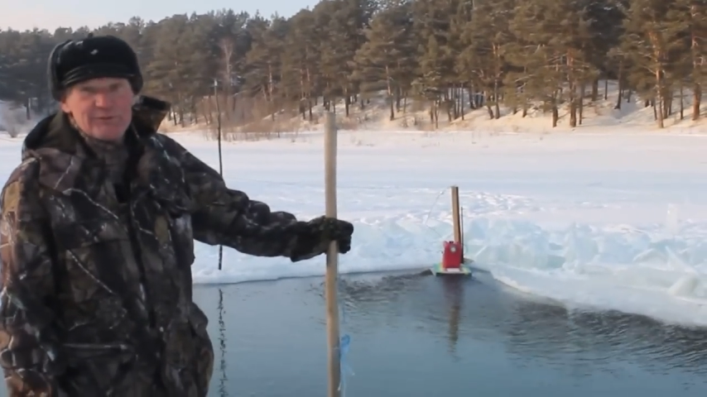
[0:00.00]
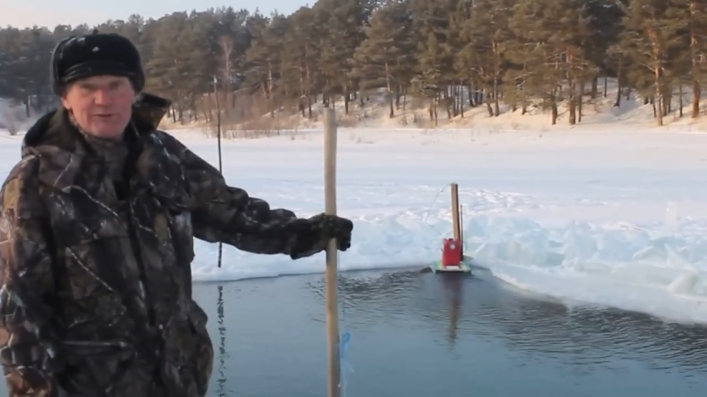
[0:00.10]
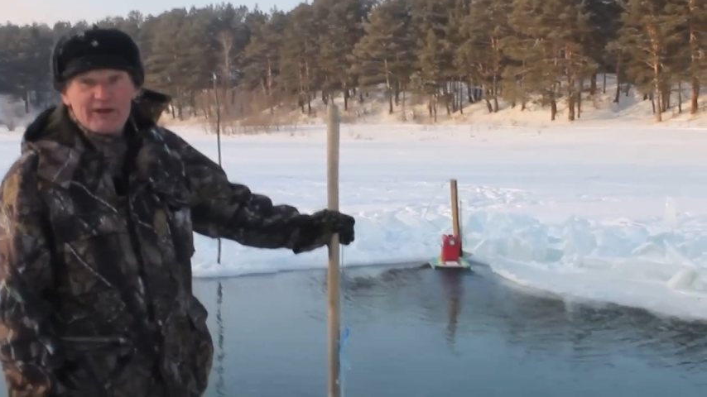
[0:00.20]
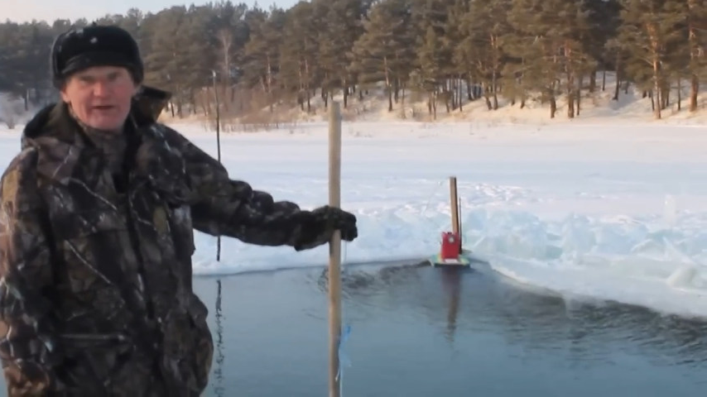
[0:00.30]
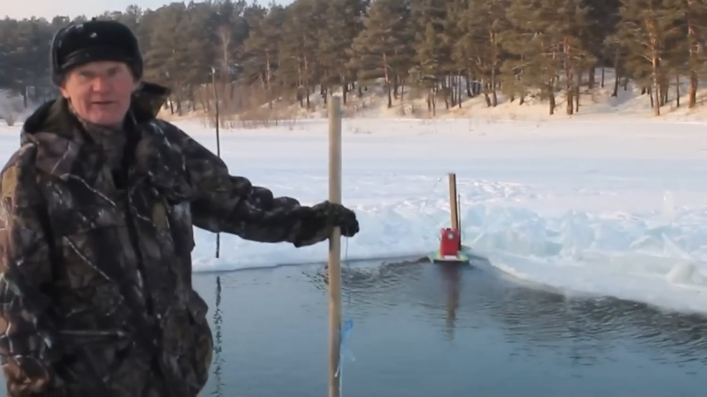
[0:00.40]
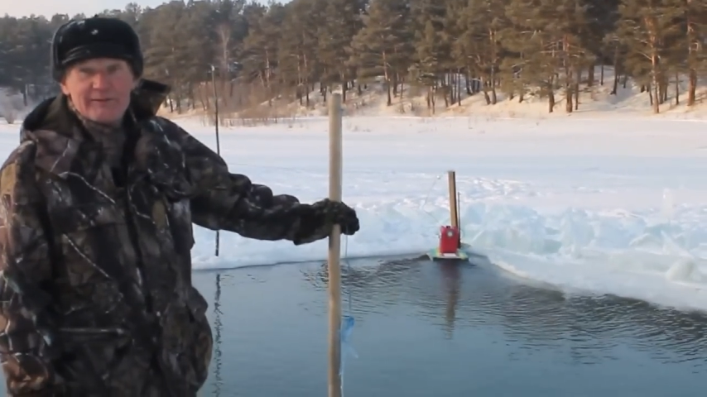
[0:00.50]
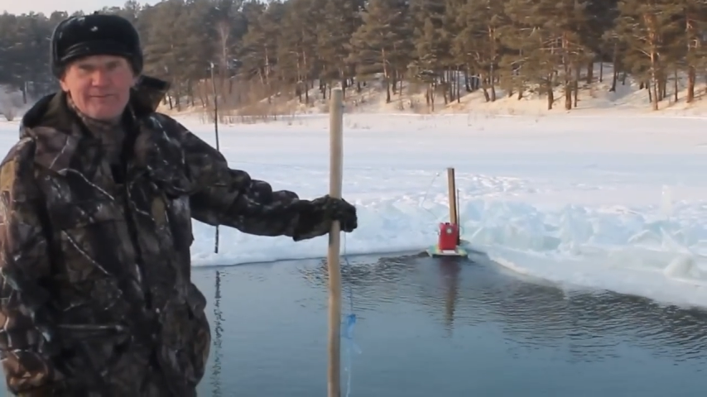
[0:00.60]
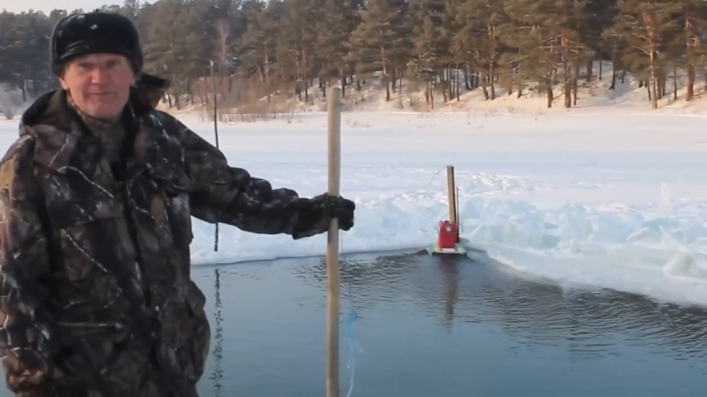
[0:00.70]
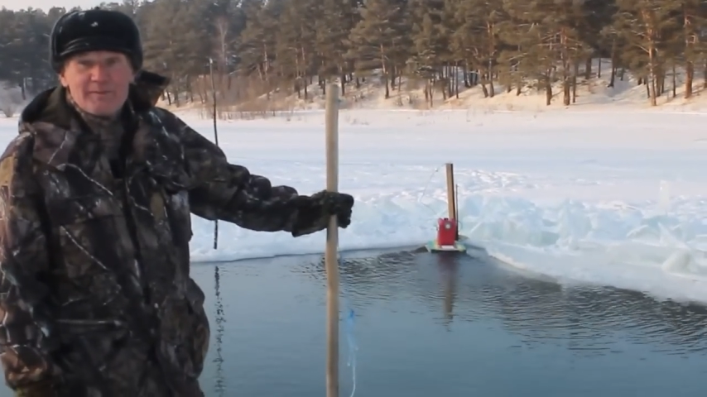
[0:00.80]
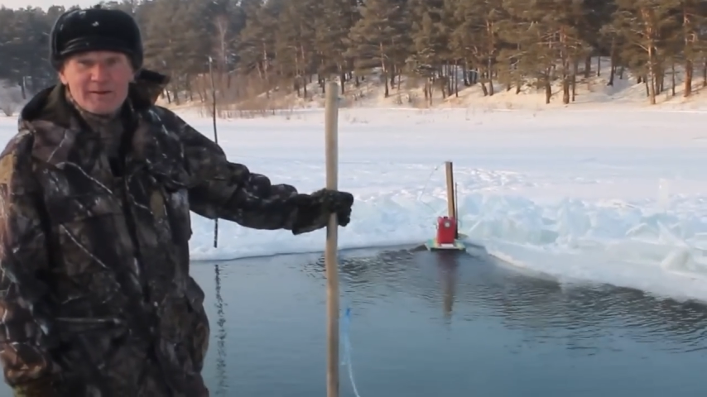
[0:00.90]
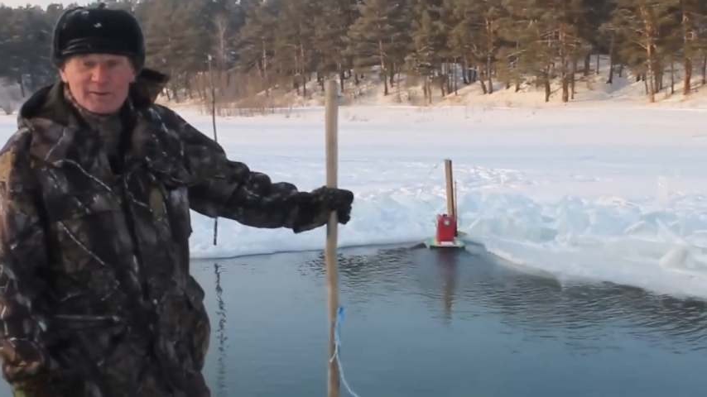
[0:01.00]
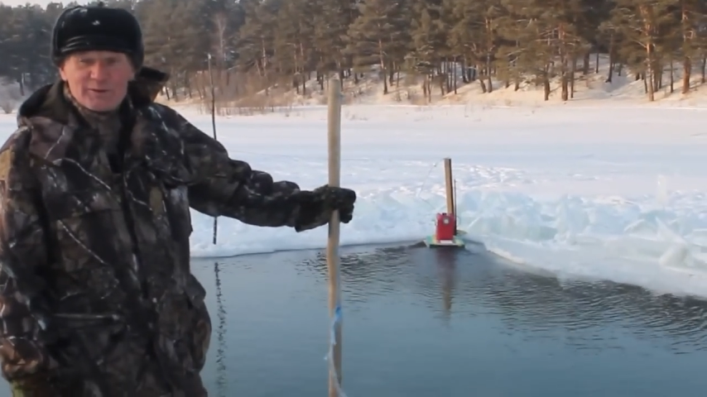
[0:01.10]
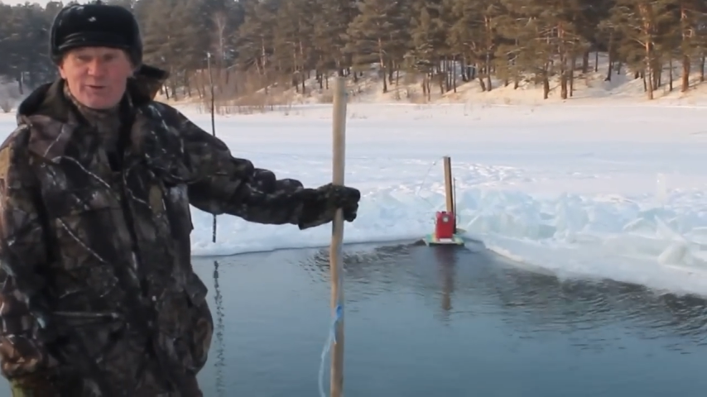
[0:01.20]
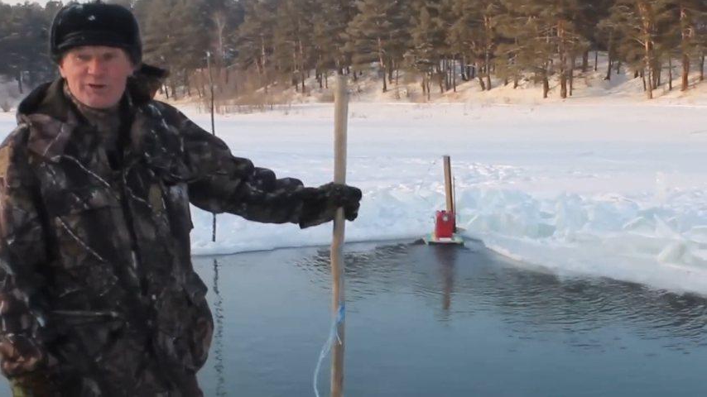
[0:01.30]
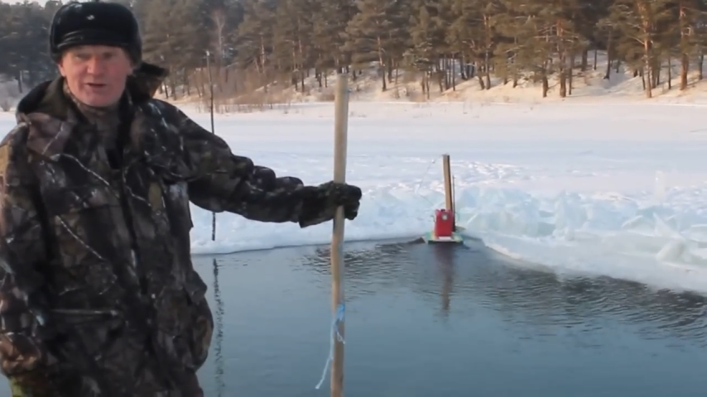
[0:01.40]
удариться,
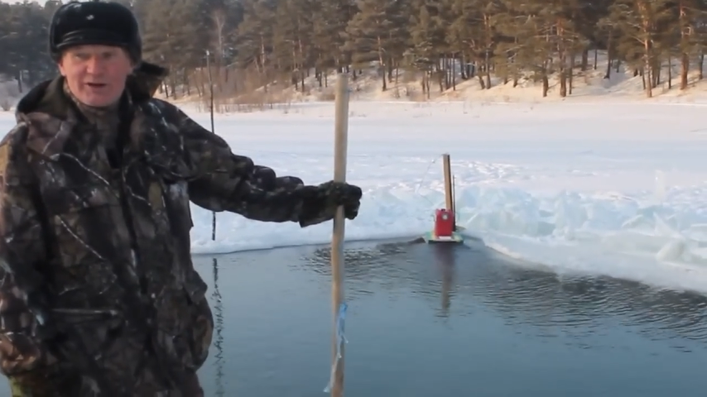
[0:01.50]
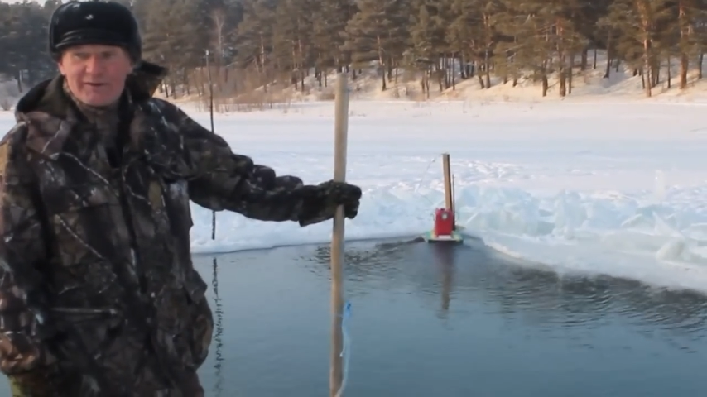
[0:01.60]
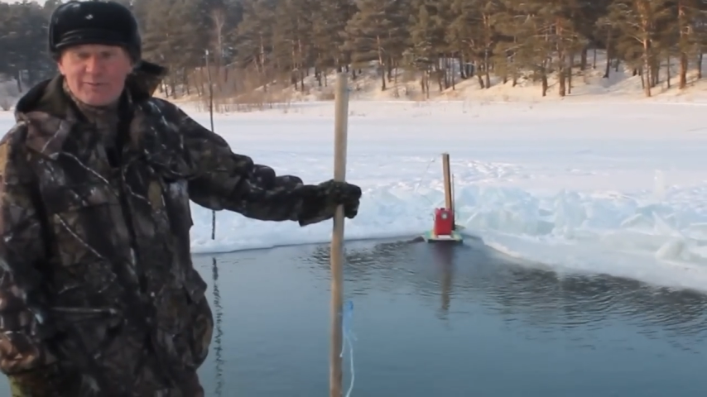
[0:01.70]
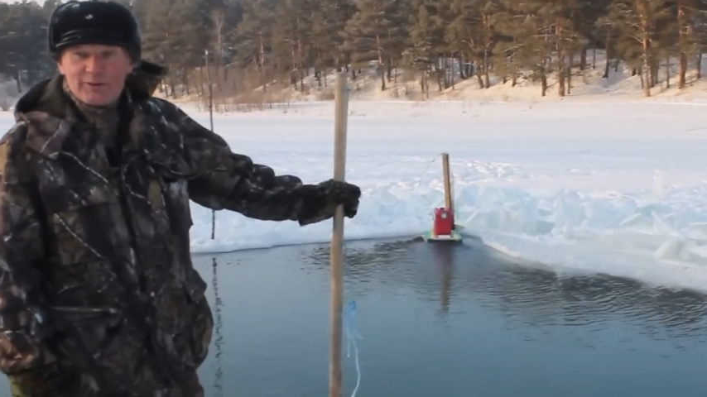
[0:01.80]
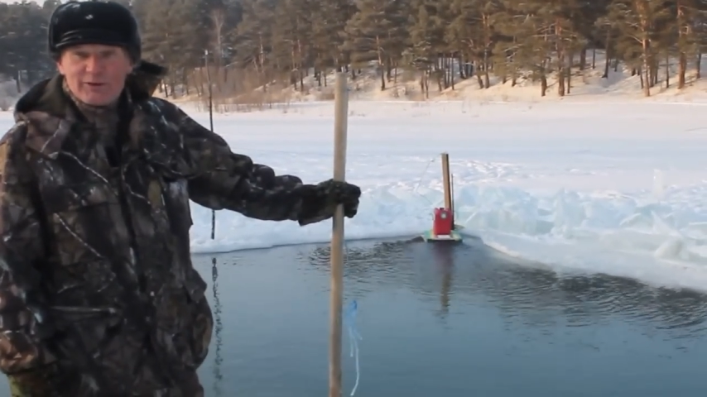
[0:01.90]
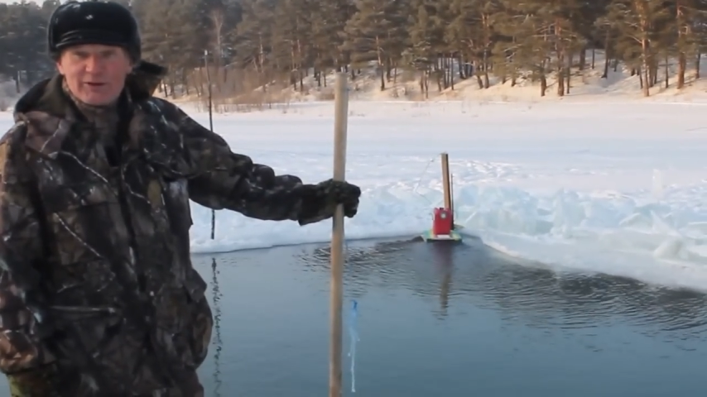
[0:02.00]
получить травму.